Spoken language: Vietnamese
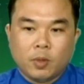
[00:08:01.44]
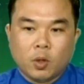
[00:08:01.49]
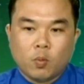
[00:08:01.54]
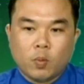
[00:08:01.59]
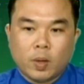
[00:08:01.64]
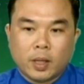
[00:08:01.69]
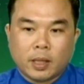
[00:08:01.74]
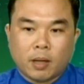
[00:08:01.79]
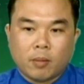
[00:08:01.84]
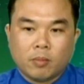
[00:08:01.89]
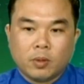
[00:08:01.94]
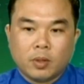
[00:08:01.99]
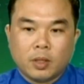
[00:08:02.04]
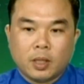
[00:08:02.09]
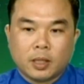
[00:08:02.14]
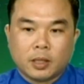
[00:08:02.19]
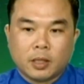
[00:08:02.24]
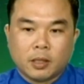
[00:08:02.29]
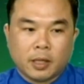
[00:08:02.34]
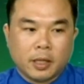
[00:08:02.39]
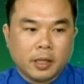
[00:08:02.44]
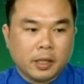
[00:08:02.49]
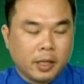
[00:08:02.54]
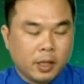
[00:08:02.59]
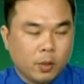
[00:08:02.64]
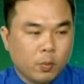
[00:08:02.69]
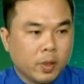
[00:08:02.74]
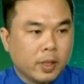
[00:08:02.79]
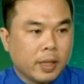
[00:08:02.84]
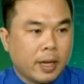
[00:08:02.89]
vụ quan trọng đó là thực hiện nghị
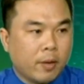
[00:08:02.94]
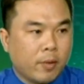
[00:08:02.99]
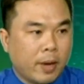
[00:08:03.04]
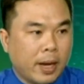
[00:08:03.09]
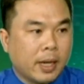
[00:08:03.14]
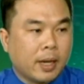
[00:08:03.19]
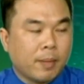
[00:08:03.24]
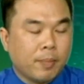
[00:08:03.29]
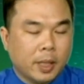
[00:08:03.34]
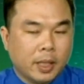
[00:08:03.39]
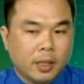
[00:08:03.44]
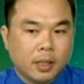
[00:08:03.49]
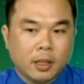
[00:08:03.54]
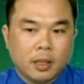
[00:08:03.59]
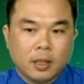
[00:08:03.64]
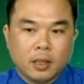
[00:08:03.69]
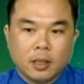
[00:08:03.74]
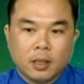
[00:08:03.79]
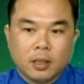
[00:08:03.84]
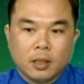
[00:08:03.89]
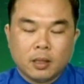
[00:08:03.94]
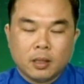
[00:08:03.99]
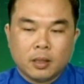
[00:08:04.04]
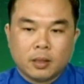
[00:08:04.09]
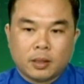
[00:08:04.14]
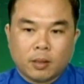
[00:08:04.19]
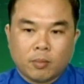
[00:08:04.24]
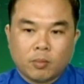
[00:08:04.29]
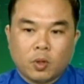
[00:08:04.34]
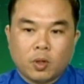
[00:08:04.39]
quyết đại hội đảng cấp mình à,
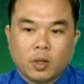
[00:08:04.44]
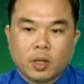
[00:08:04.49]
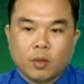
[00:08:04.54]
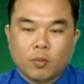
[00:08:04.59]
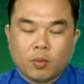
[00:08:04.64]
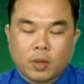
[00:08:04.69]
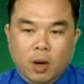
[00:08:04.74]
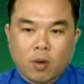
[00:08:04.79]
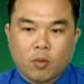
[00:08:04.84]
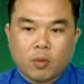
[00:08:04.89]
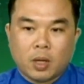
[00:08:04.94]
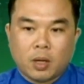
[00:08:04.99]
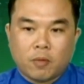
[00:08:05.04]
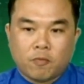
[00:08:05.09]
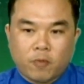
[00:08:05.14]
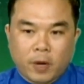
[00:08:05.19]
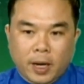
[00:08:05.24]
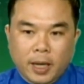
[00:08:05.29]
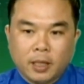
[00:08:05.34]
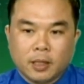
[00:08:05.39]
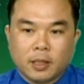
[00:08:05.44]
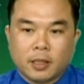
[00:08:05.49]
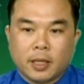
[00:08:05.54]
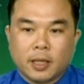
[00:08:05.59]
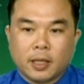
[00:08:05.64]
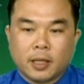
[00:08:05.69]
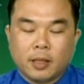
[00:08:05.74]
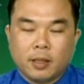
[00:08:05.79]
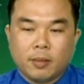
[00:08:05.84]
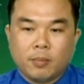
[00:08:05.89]
trong đó cái yêu cầu là phải thực
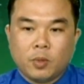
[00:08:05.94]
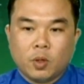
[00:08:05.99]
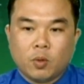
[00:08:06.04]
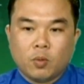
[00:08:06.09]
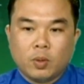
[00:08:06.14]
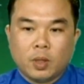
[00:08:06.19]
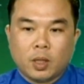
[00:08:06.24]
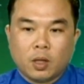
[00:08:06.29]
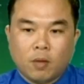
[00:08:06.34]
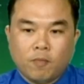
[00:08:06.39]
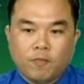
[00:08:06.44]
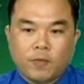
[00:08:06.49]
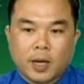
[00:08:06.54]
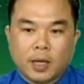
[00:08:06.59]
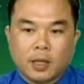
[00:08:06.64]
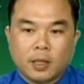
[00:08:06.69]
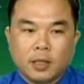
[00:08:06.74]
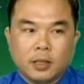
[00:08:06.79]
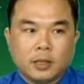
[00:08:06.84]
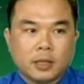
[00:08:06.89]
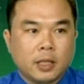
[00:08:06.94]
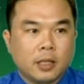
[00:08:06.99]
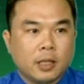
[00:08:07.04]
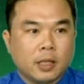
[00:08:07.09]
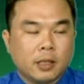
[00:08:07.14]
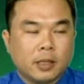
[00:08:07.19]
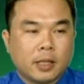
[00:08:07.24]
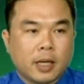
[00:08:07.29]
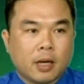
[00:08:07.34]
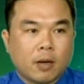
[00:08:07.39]
hiện cái nhiệm vụ là góp phần để xây
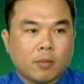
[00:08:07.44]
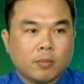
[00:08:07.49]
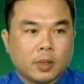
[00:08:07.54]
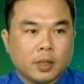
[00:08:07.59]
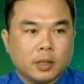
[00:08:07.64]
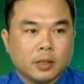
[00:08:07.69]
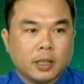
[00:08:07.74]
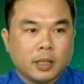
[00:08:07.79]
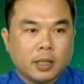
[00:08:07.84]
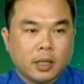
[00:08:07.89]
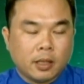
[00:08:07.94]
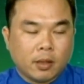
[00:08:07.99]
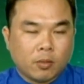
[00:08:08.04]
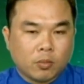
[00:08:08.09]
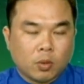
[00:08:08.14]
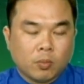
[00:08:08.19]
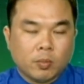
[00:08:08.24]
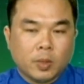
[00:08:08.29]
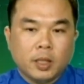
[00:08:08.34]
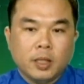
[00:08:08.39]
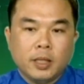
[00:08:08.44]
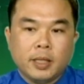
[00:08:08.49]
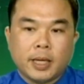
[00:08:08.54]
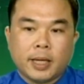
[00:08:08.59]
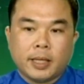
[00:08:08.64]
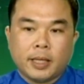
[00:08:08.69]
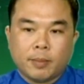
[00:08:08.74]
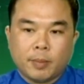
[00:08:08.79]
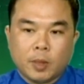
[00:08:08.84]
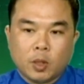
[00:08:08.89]
dựng các công trình xây dựng nông thôn mới và
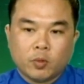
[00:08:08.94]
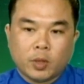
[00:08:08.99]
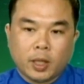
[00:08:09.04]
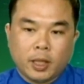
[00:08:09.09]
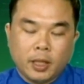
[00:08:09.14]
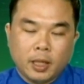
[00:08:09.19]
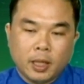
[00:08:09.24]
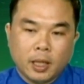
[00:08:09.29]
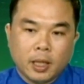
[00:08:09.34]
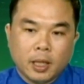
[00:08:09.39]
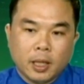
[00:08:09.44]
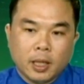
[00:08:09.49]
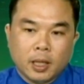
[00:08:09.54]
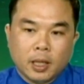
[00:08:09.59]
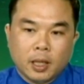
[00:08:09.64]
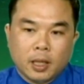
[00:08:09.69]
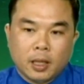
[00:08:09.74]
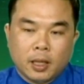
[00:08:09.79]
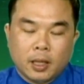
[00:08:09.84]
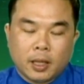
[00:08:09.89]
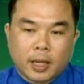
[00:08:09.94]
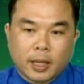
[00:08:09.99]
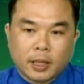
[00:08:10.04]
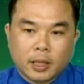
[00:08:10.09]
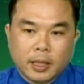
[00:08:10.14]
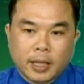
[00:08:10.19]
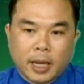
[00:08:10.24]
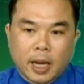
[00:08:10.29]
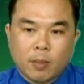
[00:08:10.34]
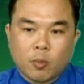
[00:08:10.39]
dân minh đô thị à, cái thứ
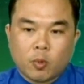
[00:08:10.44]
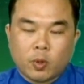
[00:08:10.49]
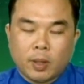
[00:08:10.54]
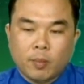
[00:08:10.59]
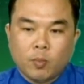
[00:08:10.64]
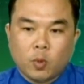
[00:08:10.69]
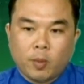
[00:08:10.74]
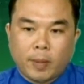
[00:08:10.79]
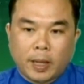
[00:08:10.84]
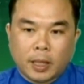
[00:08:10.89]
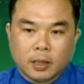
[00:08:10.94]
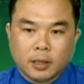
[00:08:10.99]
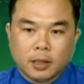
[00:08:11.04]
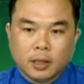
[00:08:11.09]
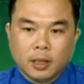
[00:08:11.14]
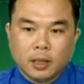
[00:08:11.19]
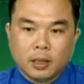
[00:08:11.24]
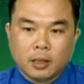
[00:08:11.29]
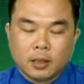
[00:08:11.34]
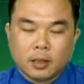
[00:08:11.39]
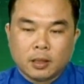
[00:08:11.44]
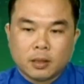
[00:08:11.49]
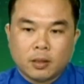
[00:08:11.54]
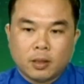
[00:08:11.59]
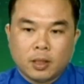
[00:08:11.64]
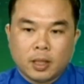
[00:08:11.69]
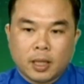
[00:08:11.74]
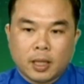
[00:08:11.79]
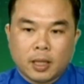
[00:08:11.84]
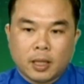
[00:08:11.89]
hai một điểm nổi bật nữa đó
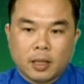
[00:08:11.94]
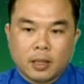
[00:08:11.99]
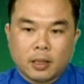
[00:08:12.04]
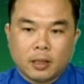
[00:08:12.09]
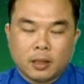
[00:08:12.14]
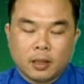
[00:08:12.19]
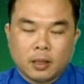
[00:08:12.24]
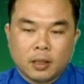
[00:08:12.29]
là